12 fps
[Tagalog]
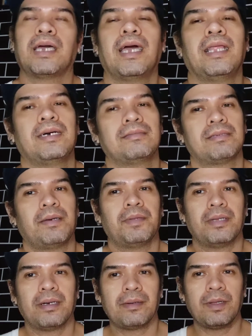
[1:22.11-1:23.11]
Kaya lang
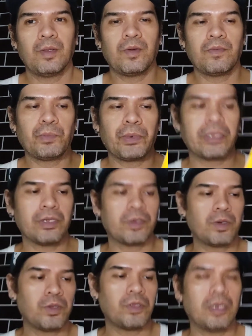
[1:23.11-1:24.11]
sabi ng ano,
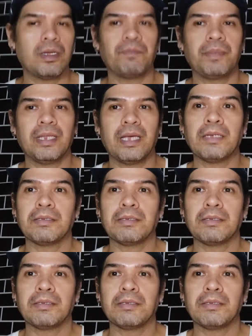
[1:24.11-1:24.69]
partner ko, ito naman bini.